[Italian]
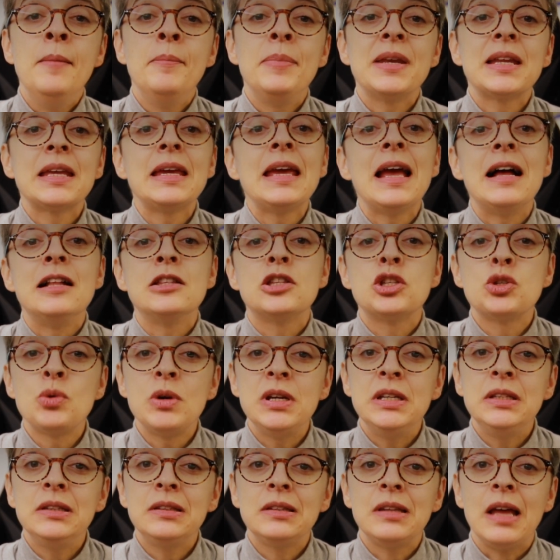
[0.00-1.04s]
perché al
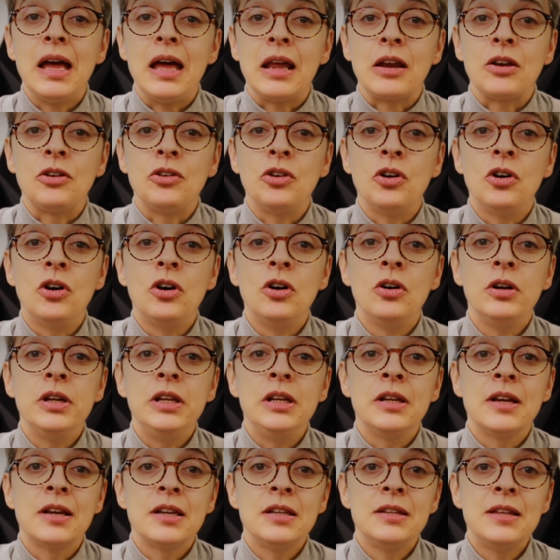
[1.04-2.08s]
suo interno
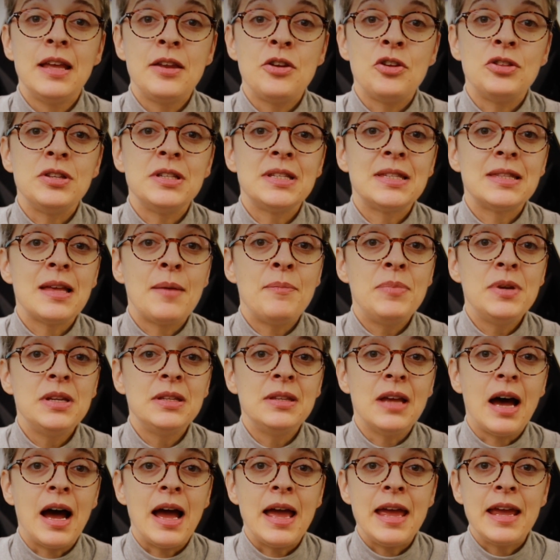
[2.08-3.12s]
il criterio di
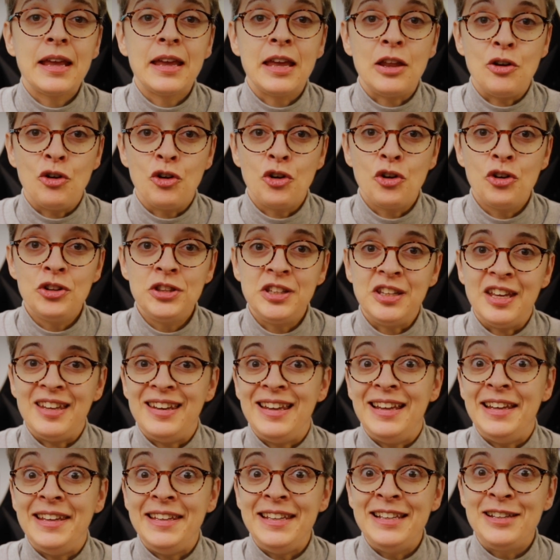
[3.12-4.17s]
stabilità è che non
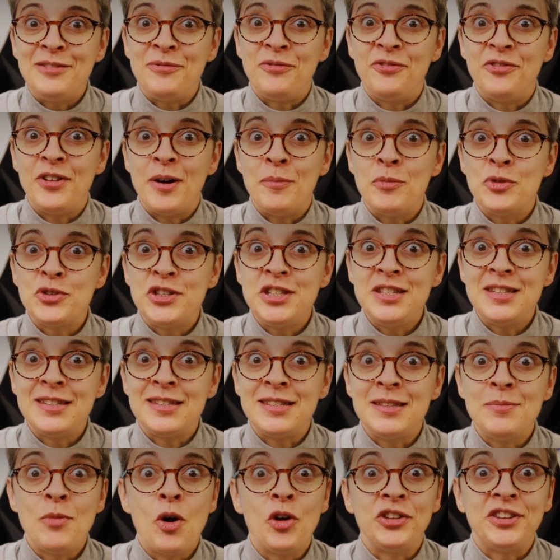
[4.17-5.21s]
contiene il
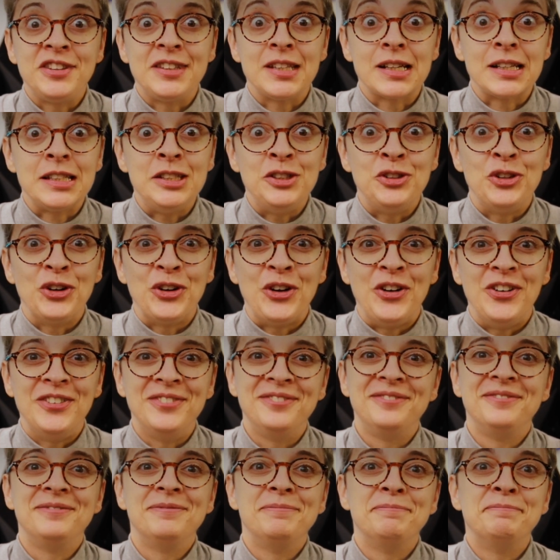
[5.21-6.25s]
famosissimo
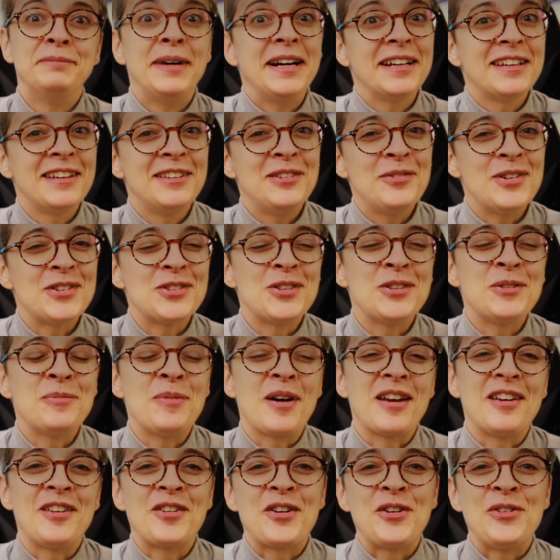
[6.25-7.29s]
tritono ma anche di questo ti
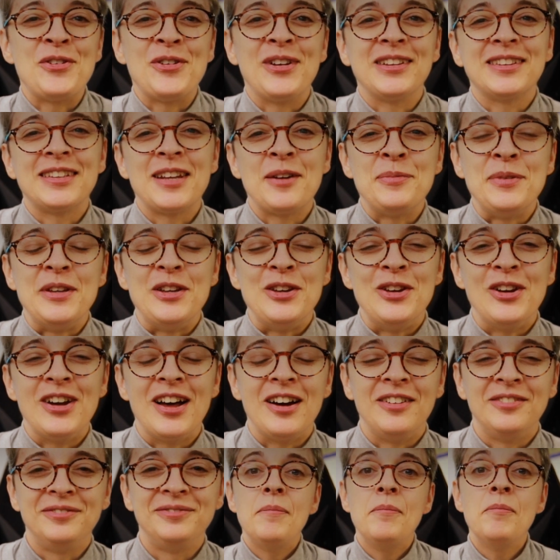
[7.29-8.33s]
parlerò in un'altra
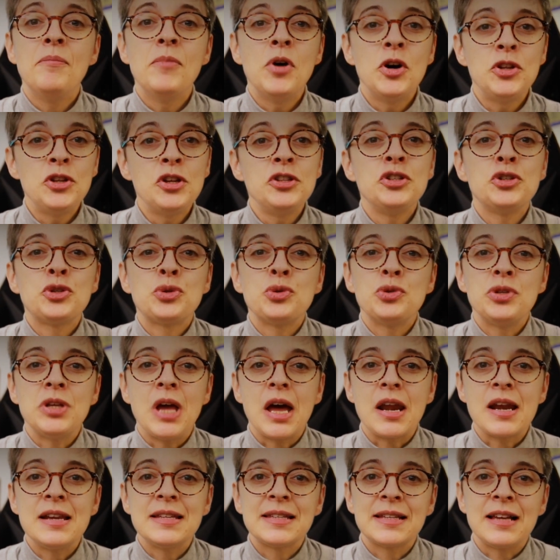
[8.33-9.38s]
pillola. Modo di
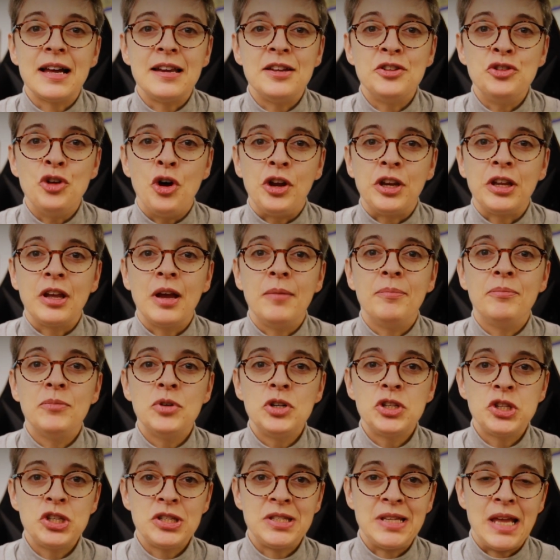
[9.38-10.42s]
studiare le scale doriche è
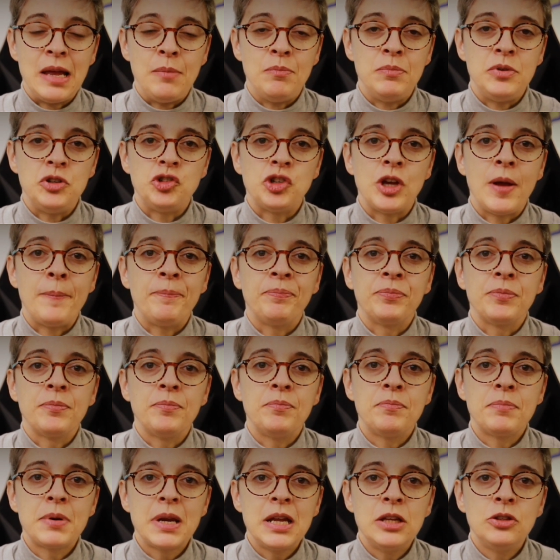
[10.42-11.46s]
molto semplice.
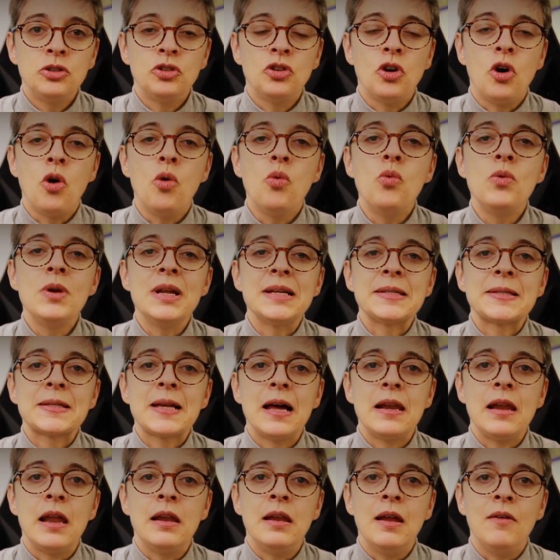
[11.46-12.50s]
Prendo una
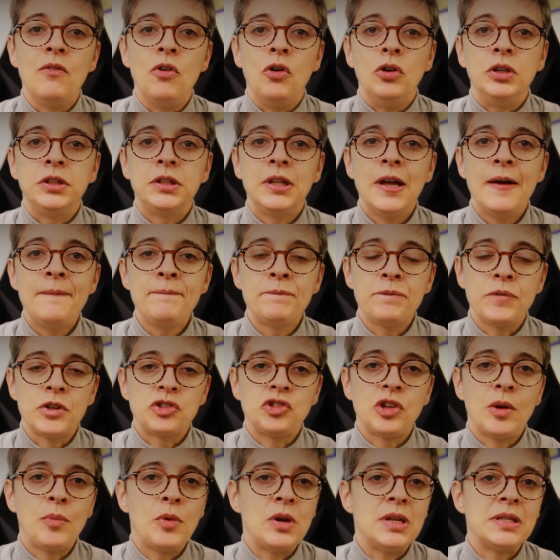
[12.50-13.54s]
scala alla volta,
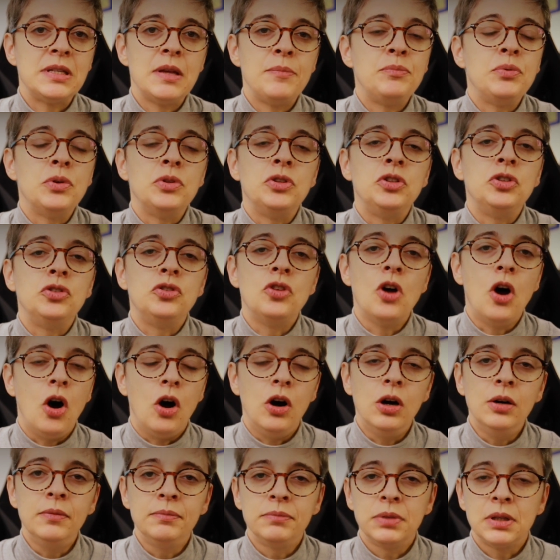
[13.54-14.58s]
facciamo l'esempio di
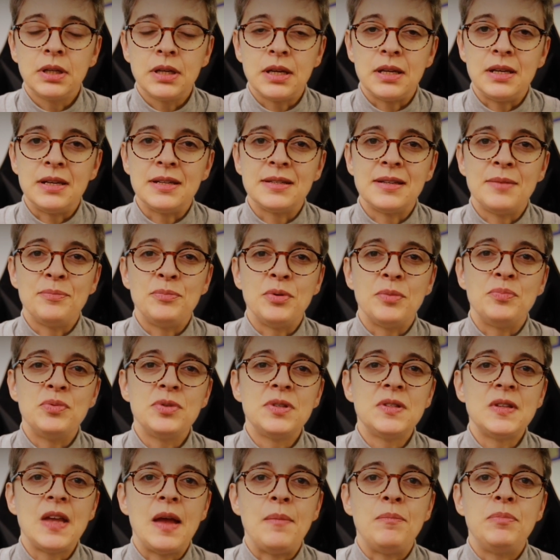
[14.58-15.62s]
Do, che è l'esempio
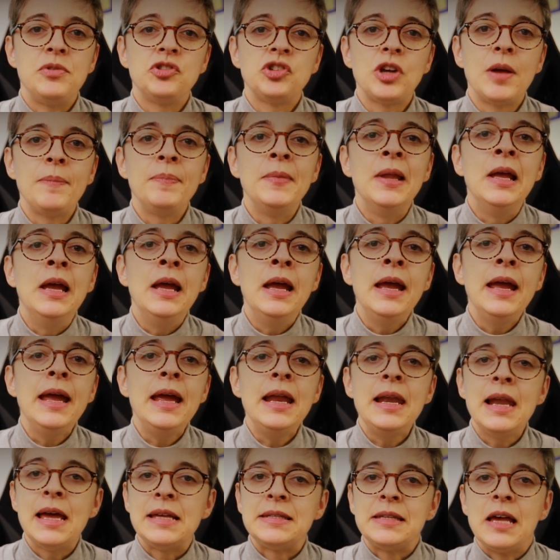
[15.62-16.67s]
più semplice,
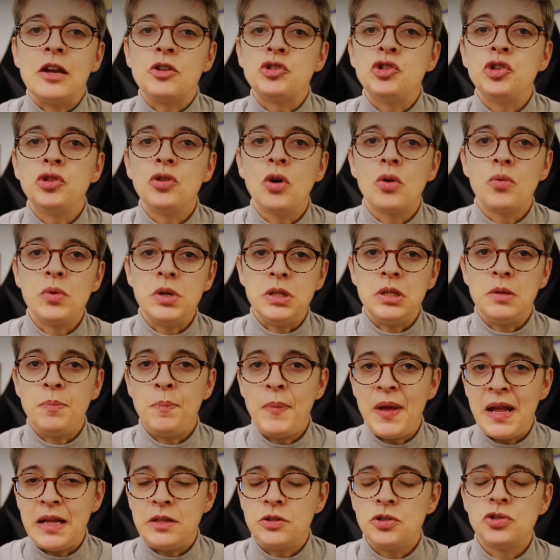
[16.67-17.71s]
e la esercito, quindi
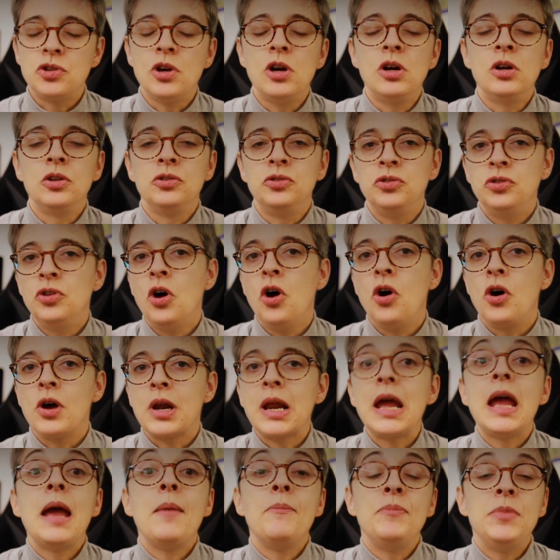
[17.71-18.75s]
penso Do,
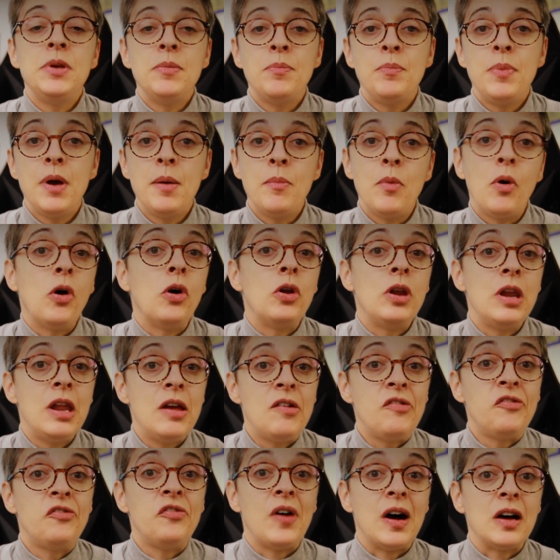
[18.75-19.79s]
Re, Mi
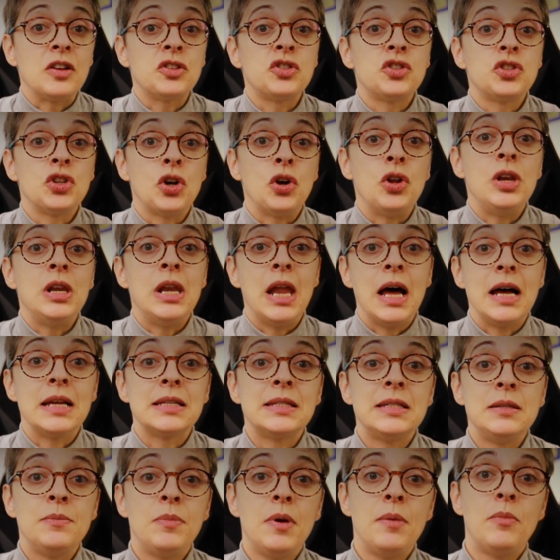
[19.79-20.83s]
bemolle, Fa, Sol, La,
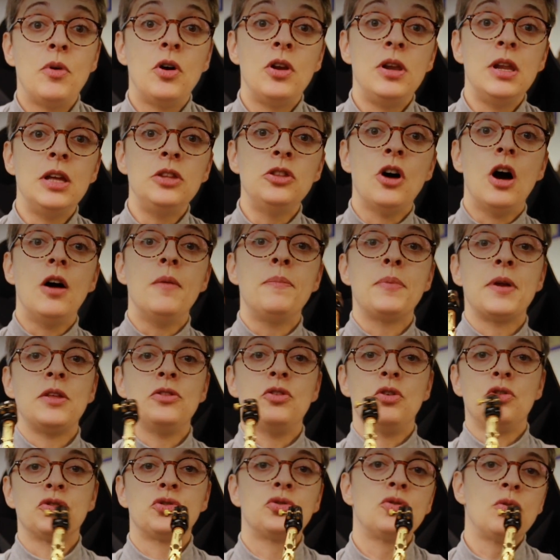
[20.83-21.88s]
Si bemolle, Do,
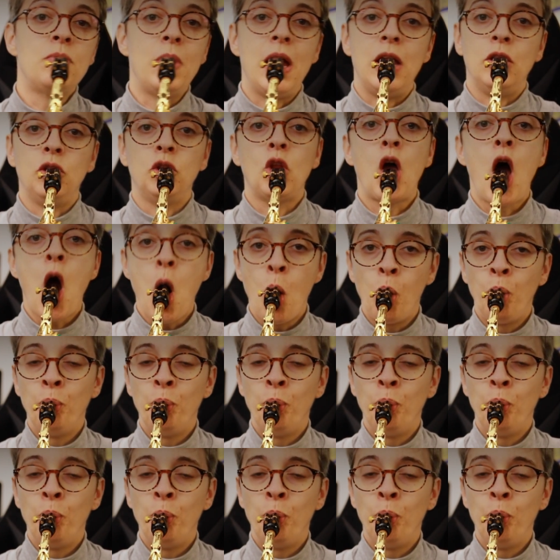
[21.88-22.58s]
prendo lo strumento,